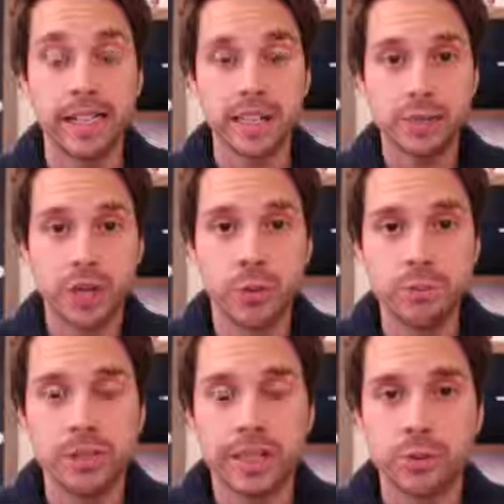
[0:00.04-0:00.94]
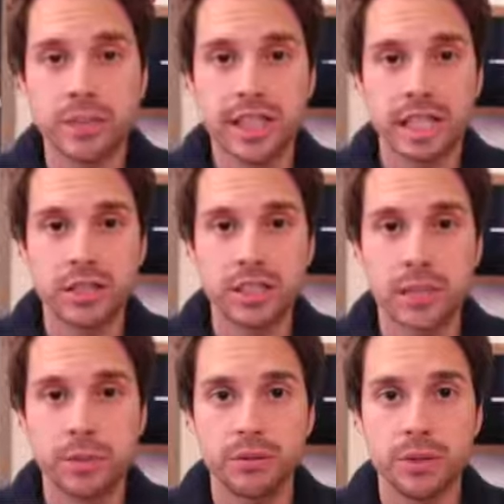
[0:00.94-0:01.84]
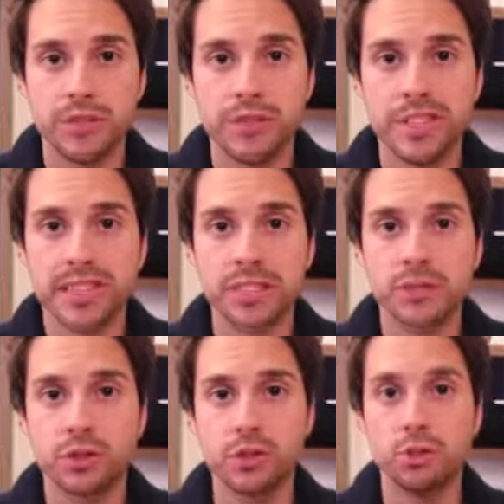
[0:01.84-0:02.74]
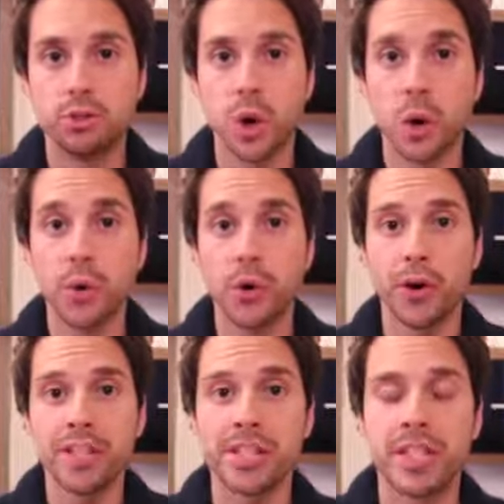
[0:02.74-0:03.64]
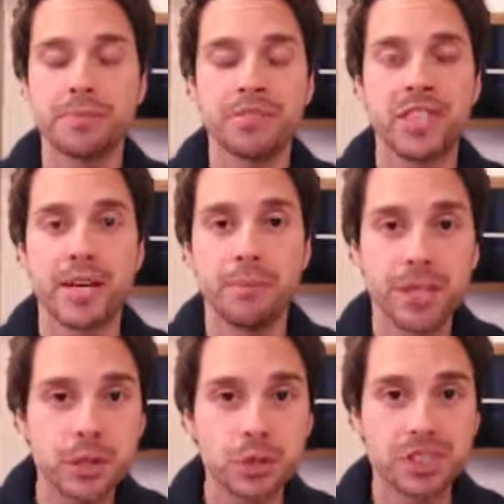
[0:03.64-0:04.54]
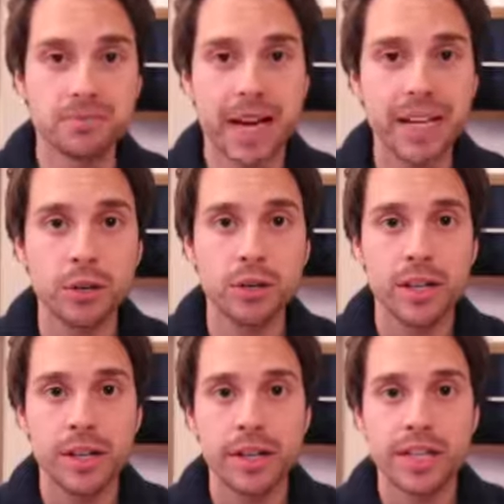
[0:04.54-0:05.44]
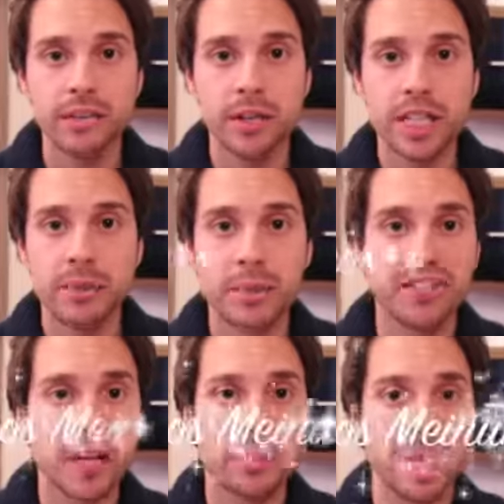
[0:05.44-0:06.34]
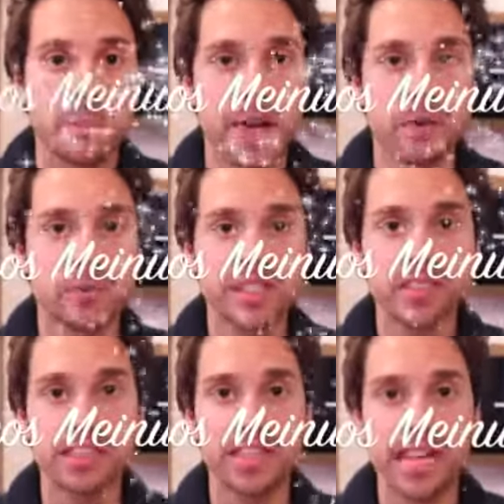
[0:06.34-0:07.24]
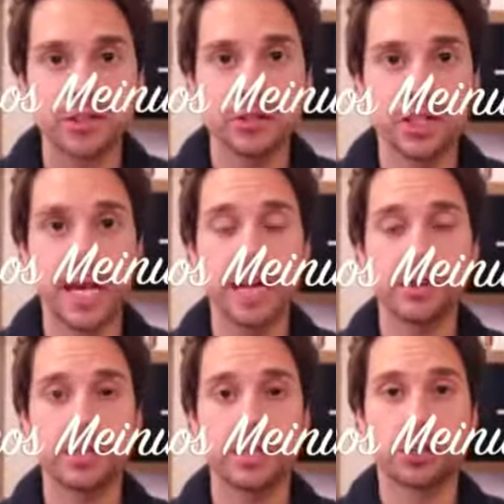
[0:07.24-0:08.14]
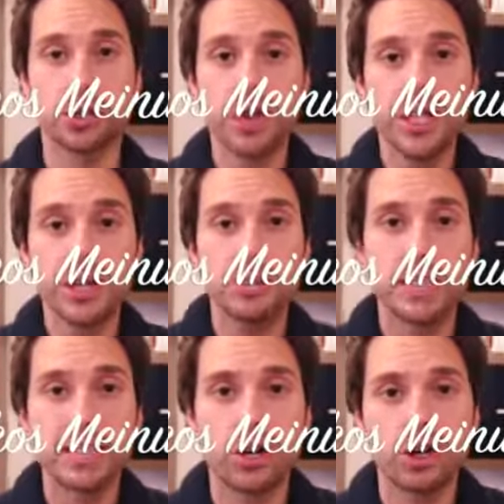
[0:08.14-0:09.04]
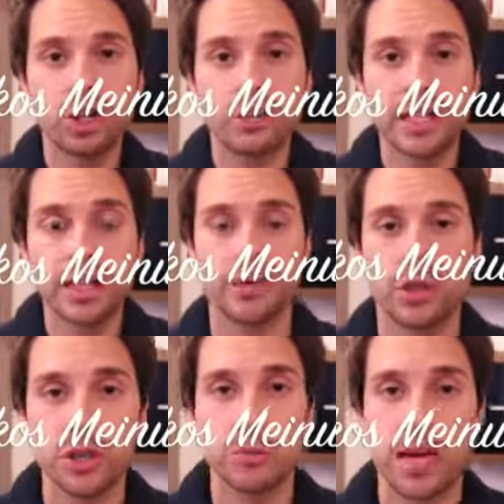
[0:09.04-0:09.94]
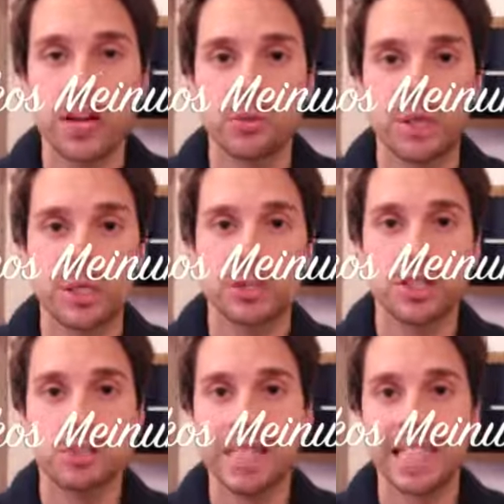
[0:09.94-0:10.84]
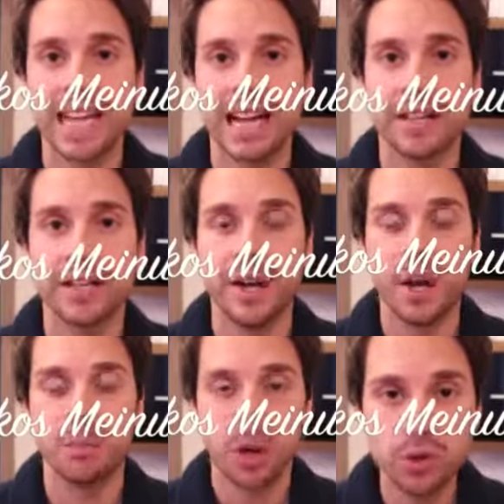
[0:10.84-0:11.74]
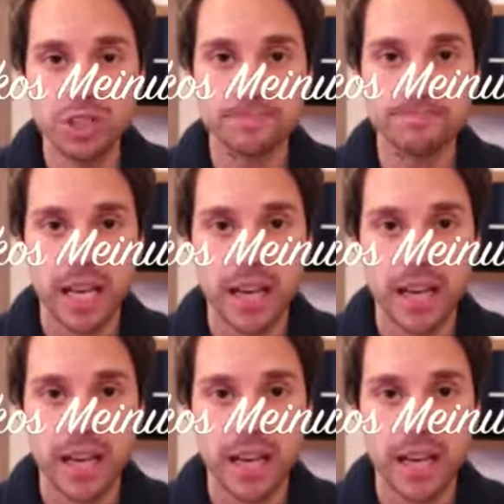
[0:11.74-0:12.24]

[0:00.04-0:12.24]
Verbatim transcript: Herzlich willkommen zu einer Spezialausgabe von Wissen to Go. Heute gibt es wieder Mirkus Meinung. Ihr wollt ja immer mal wieder meine Meinung wissen, die sage ich euch gerne. Und natürlich bin ich auch gespannt auf eure Meinung, die könnt ihr mir gerne posten.